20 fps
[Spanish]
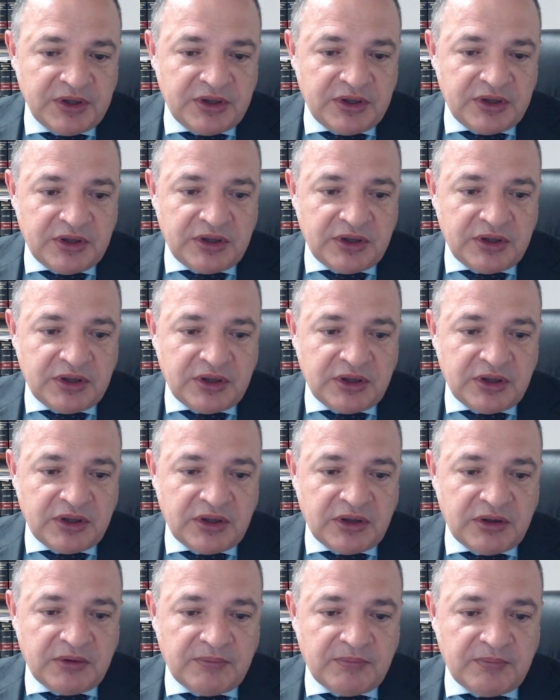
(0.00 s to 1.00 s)

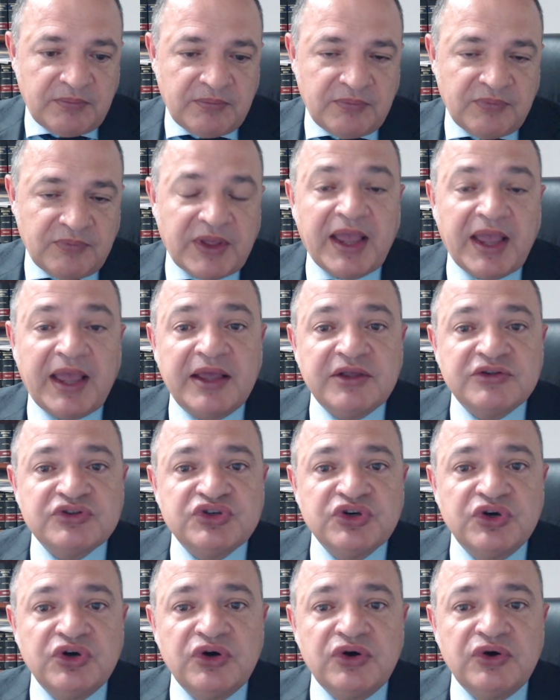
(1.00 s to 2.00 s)
Eh, de
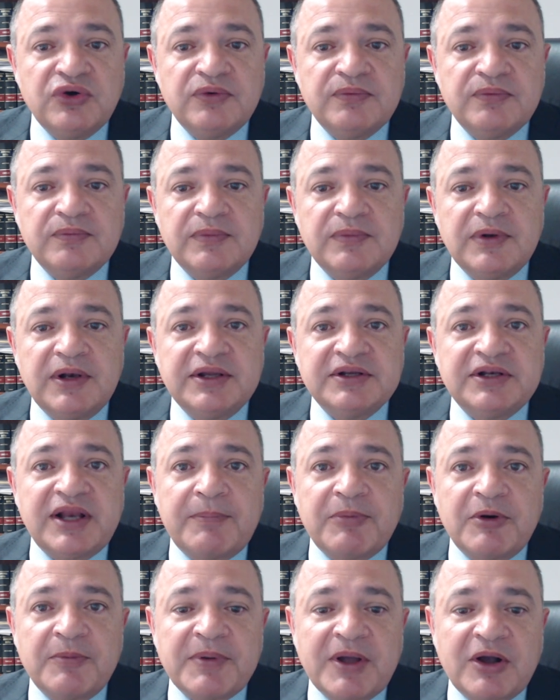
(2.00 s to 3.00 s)
hecho, es
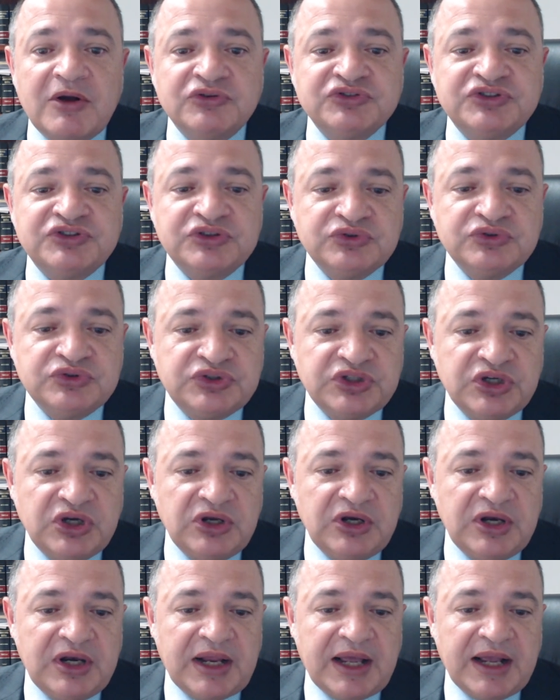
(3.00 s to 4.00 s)
la propia
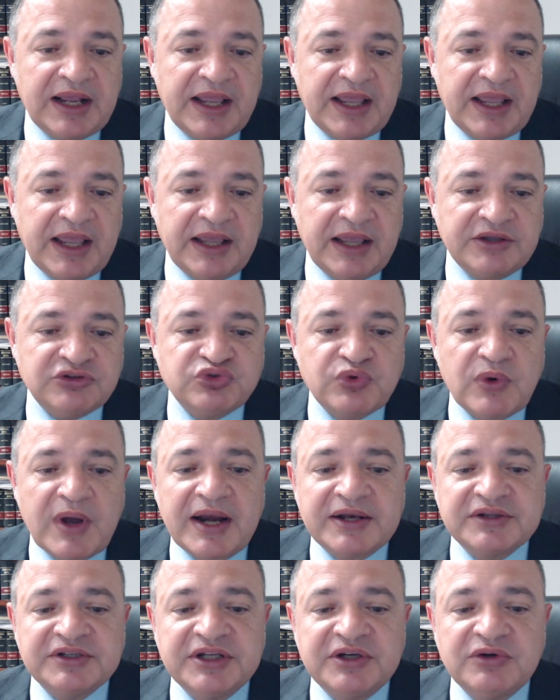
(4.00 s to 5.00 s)
Constitución la que en su
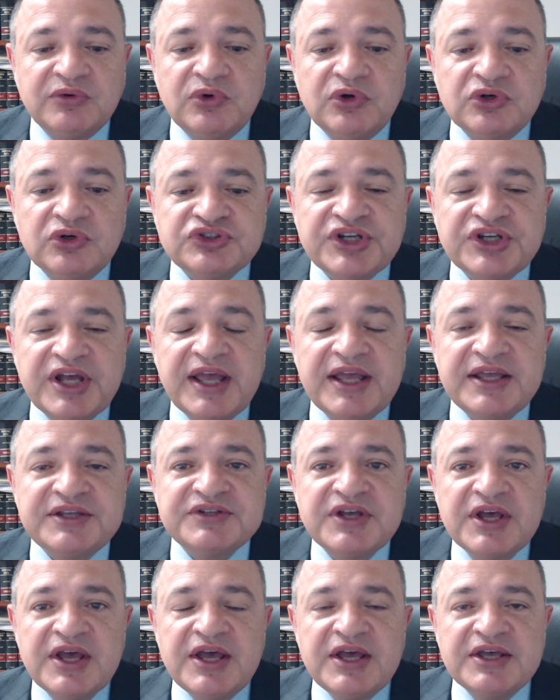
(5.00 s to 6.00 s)
artículo
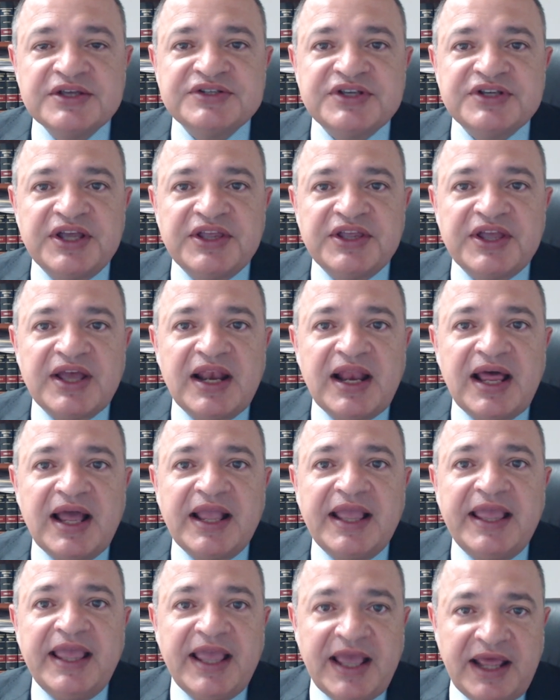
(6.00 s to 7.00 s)
6
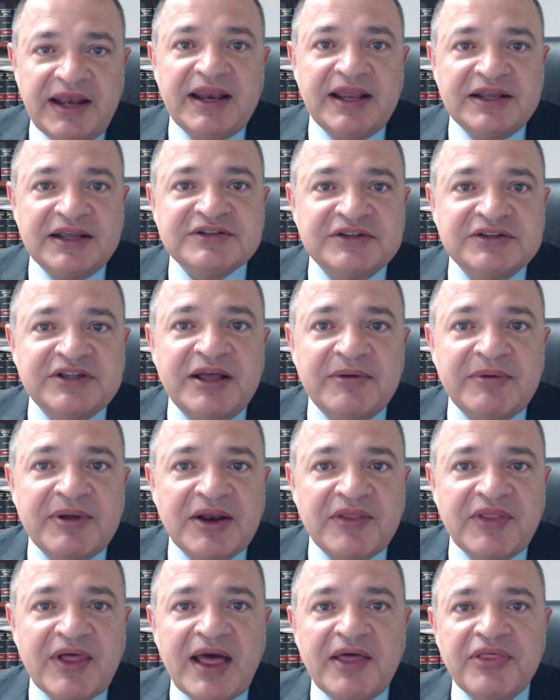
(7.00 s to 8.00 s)
señala quién es de
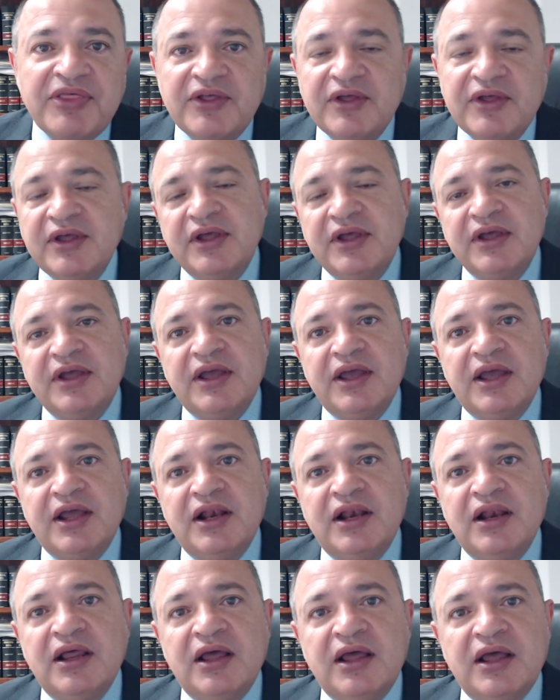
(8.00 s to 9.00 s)
verdad
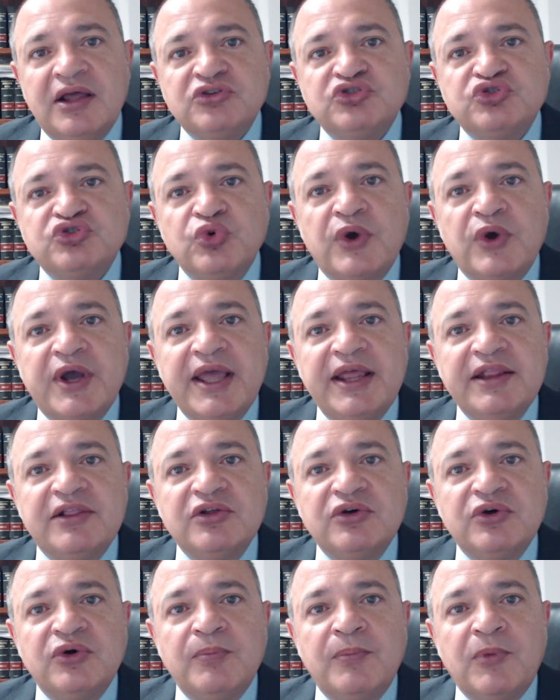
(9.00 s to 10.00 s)
el, el,
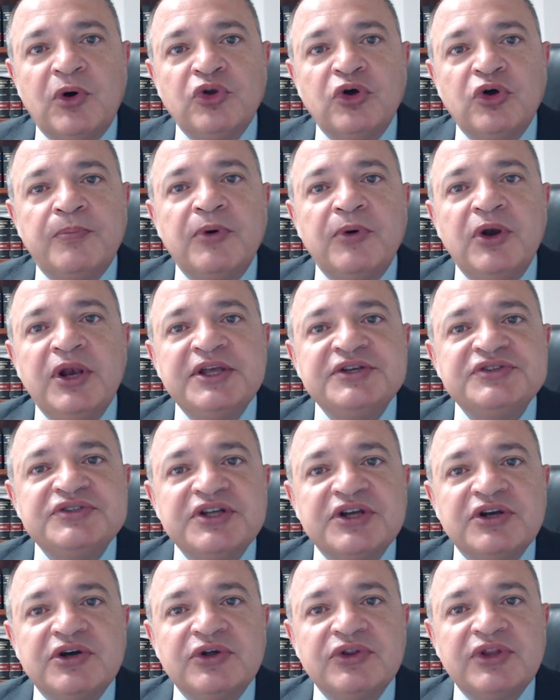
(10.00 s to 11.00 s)
sujeto
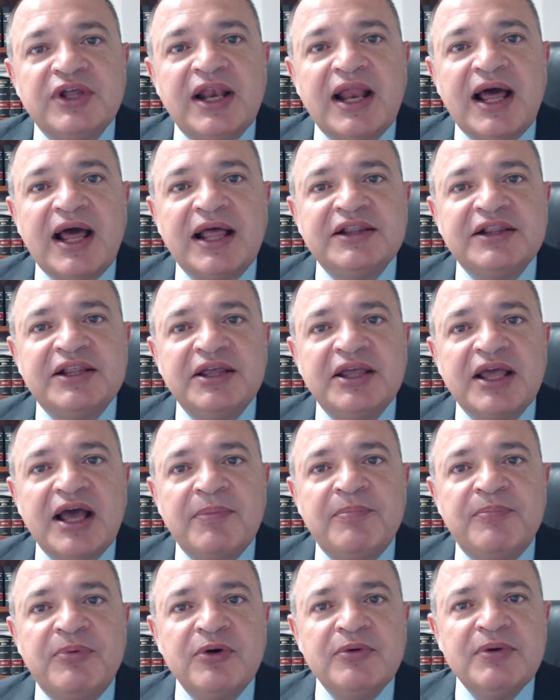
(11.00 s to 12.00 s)
monopolístico de la
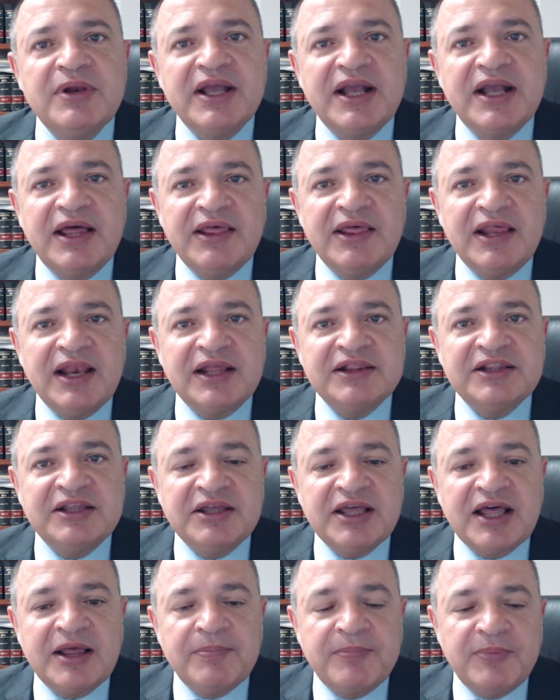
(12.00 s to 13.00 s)
actividad pública, de la
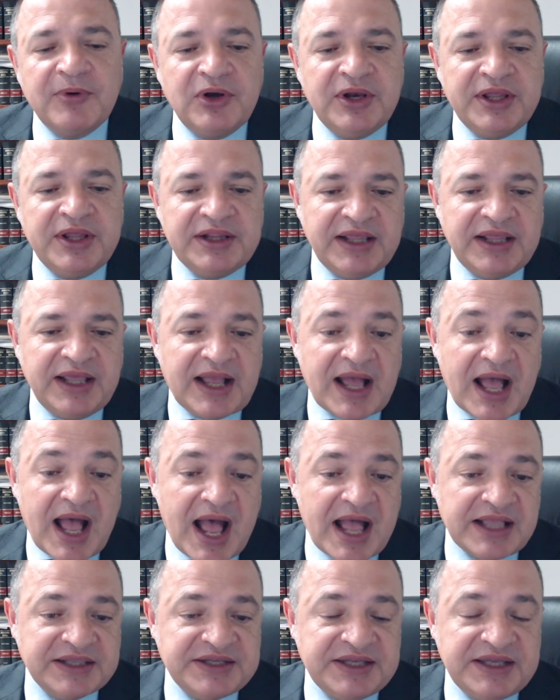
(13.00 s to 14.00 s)
actividad
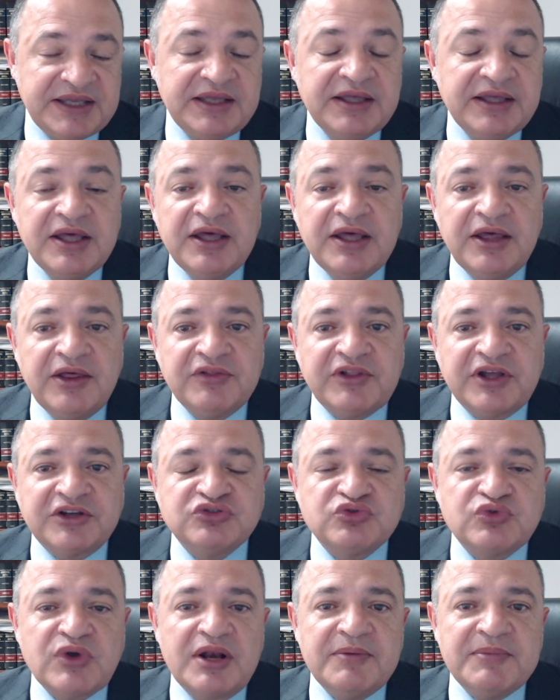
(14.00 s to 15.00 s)
política. Allí
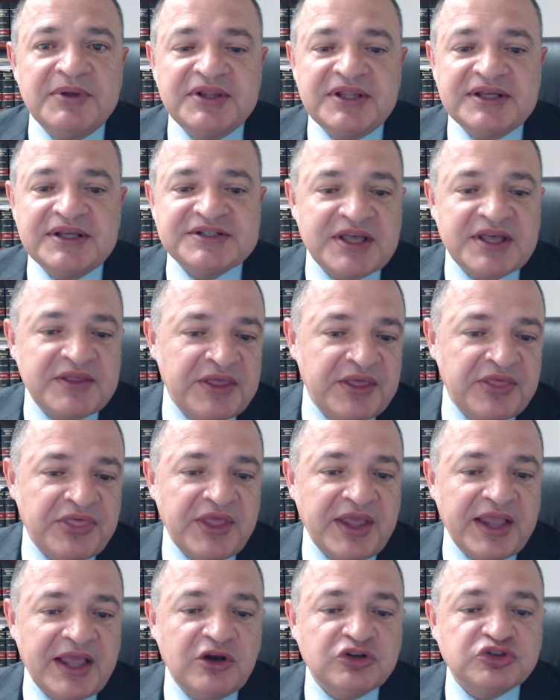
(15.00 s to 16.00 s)
Textualmente se
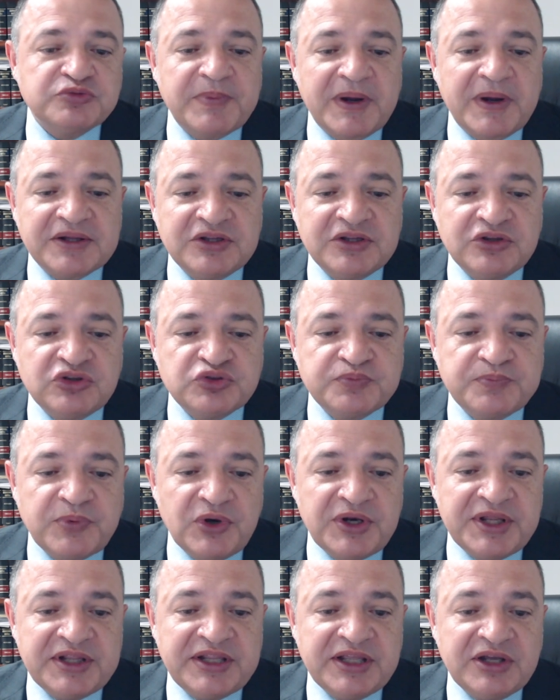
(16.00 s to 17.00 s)
dice que los partidos
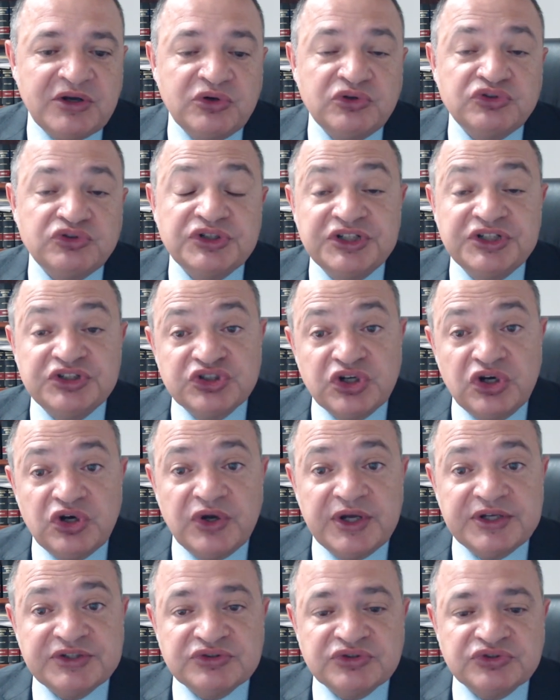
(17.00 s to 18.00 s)
políticos, y
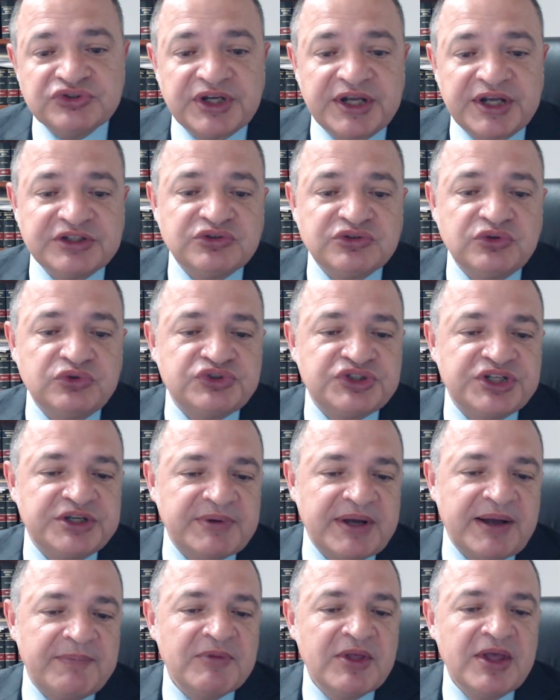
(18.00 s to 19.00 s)
solo estos en
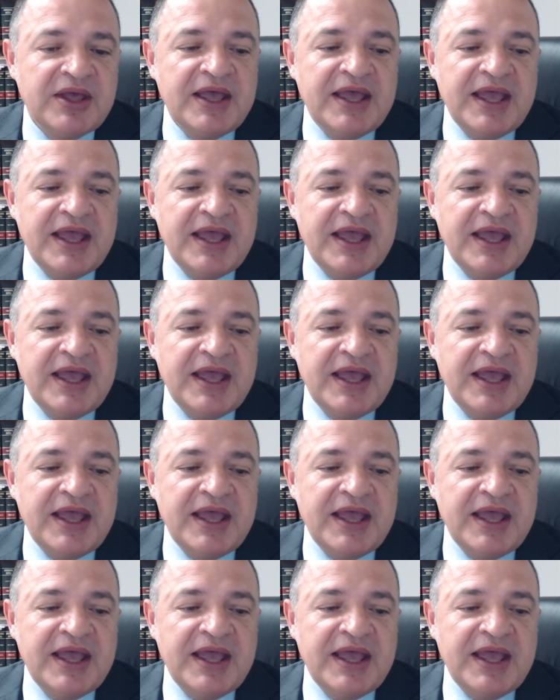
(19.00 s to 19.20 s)
exclusiva,